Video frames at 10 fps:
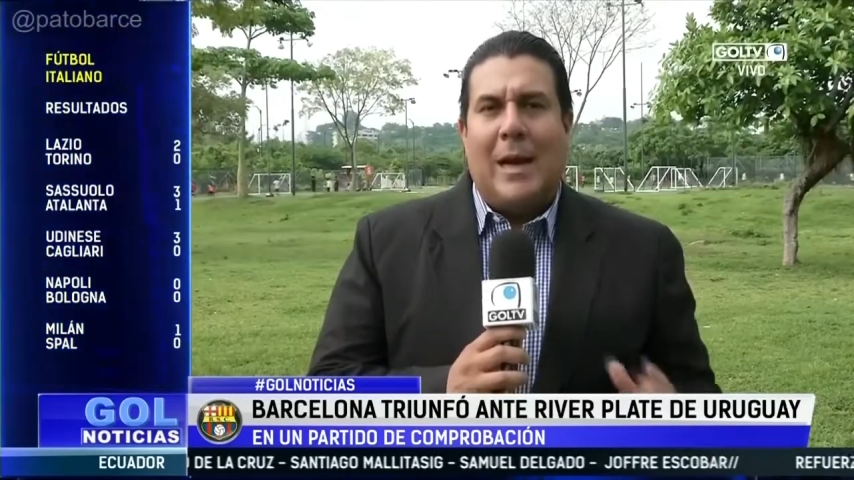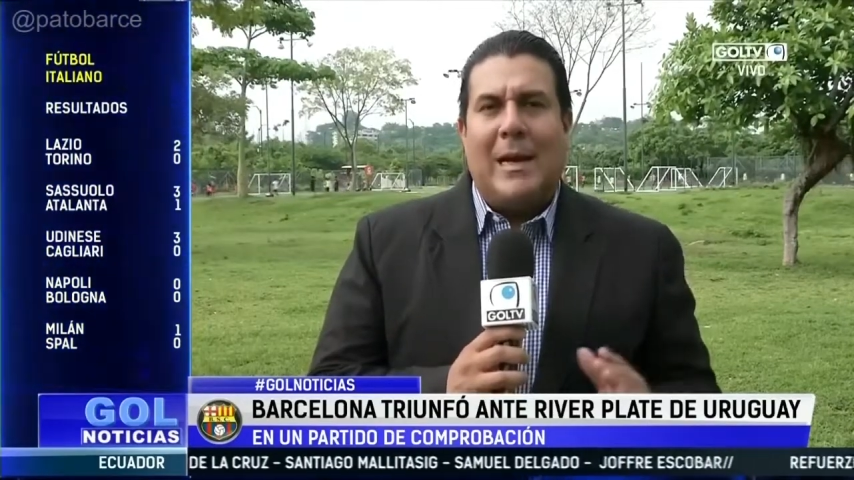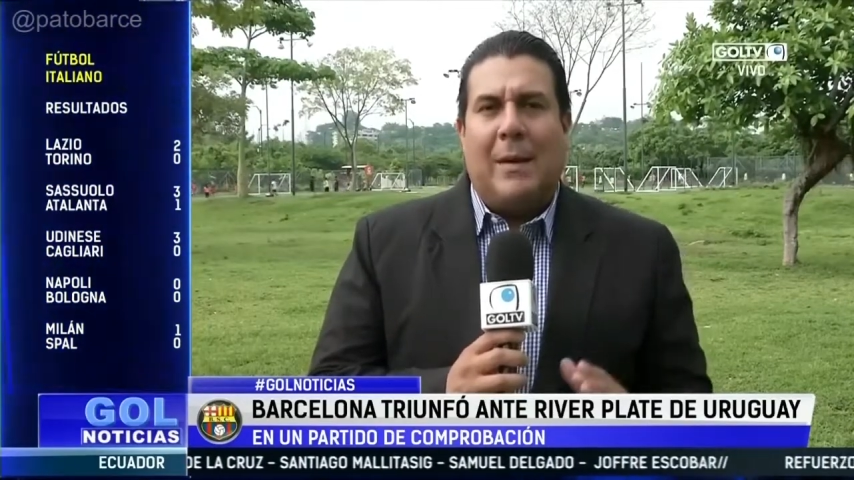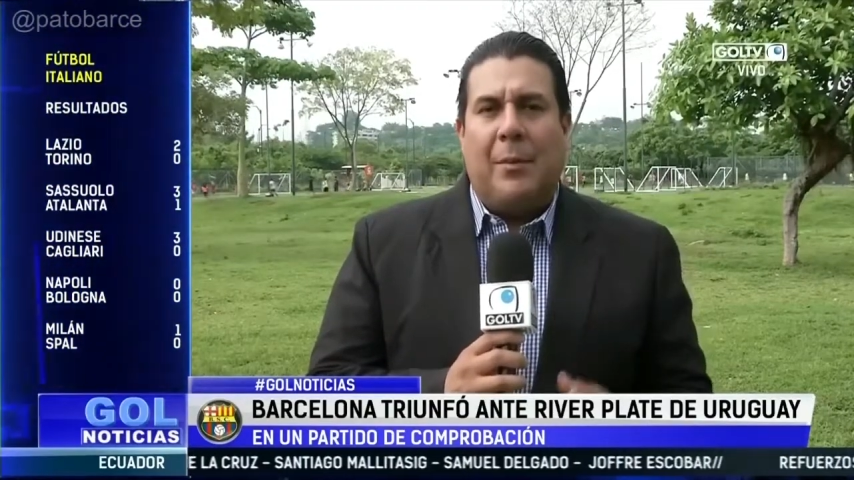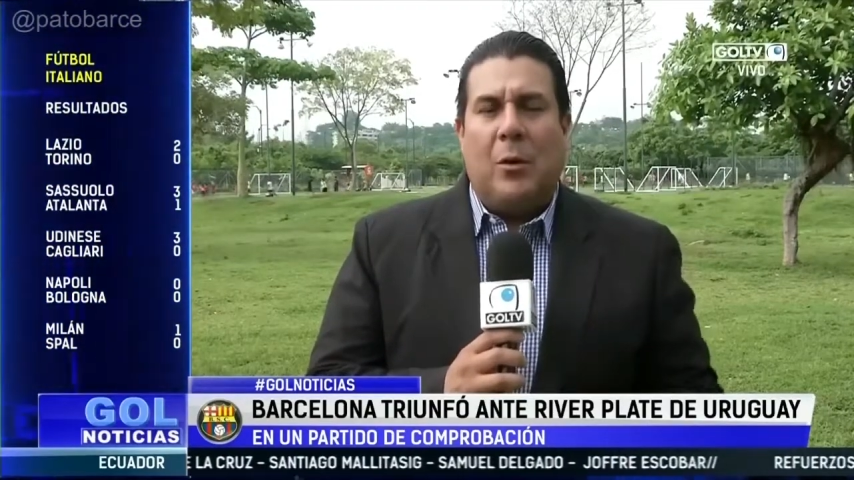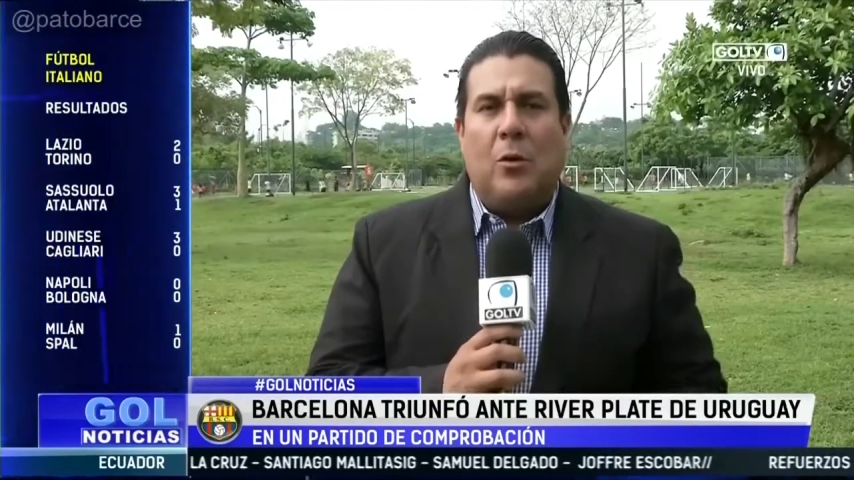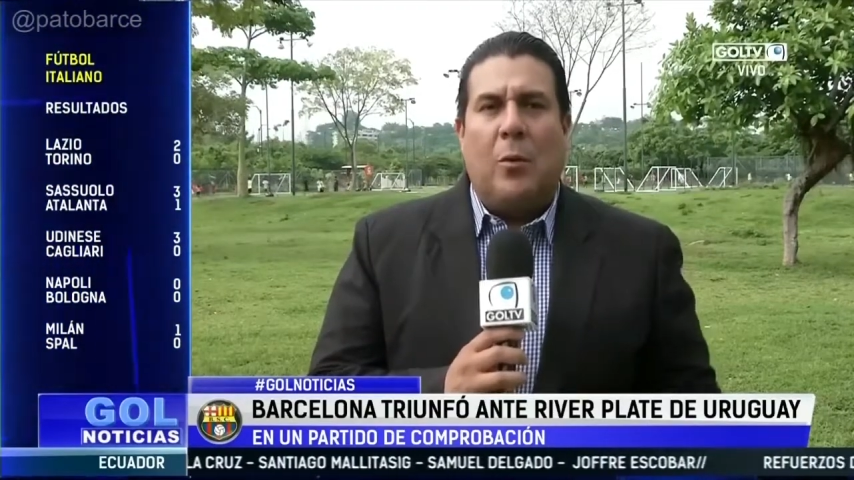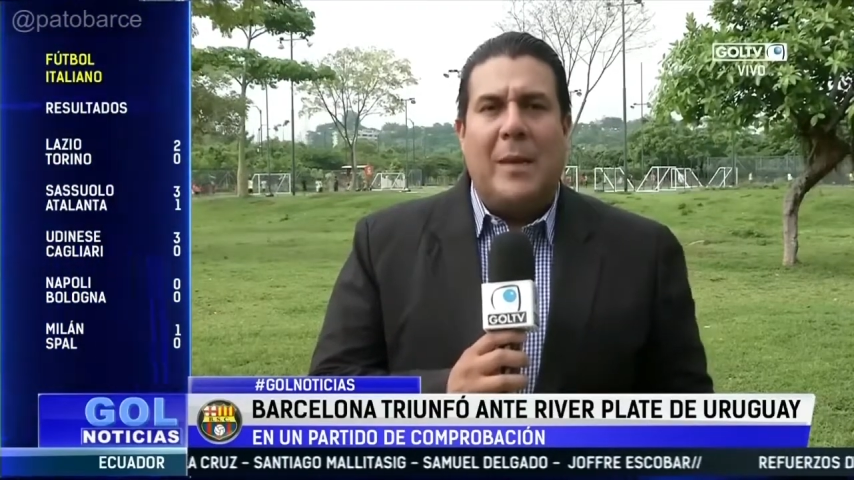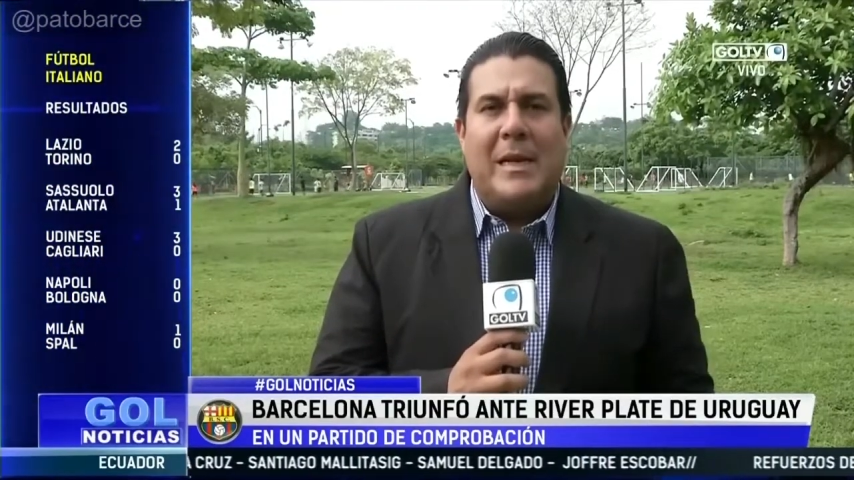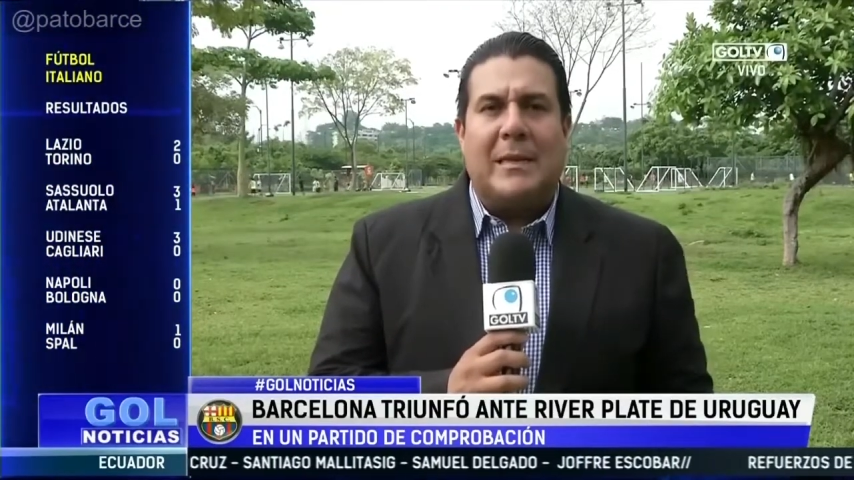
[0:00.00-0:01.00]
la Liga Pro
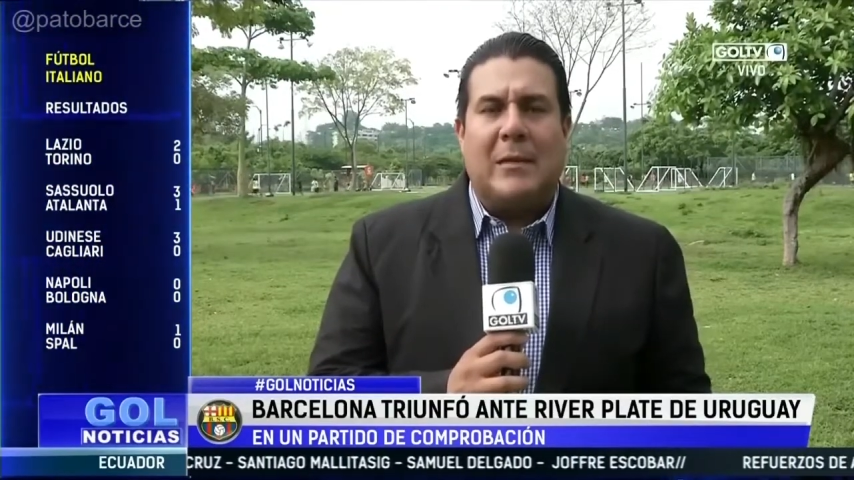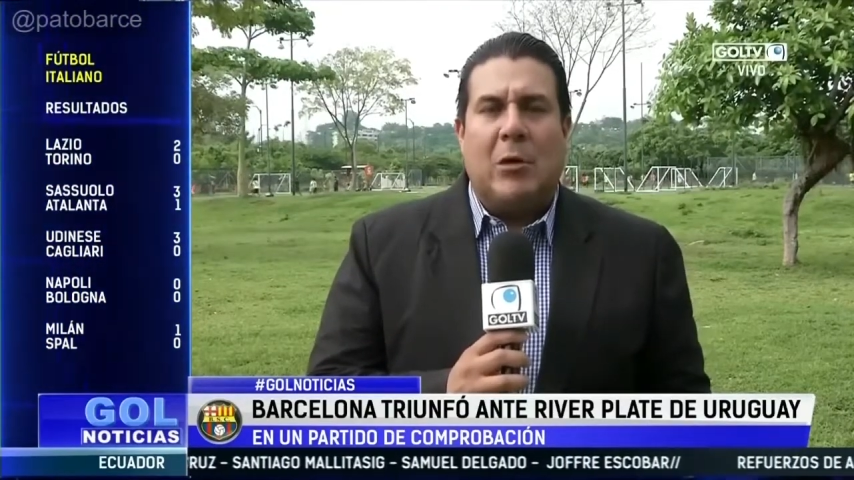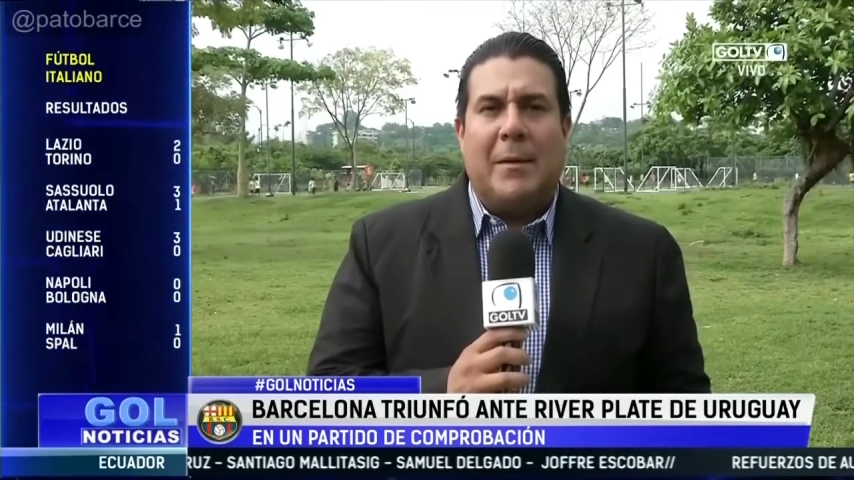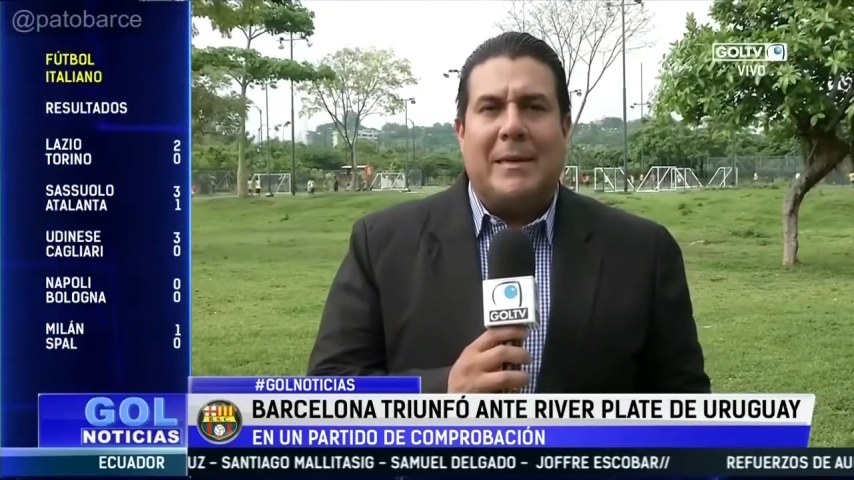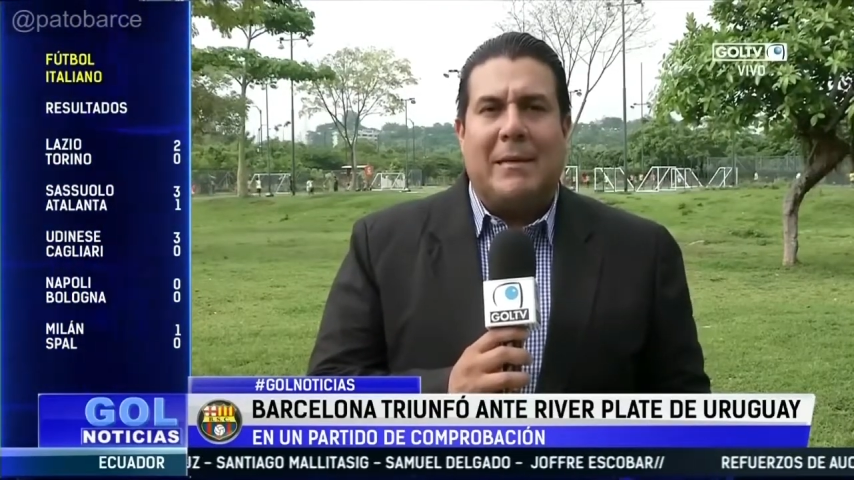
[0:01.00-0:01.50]
2019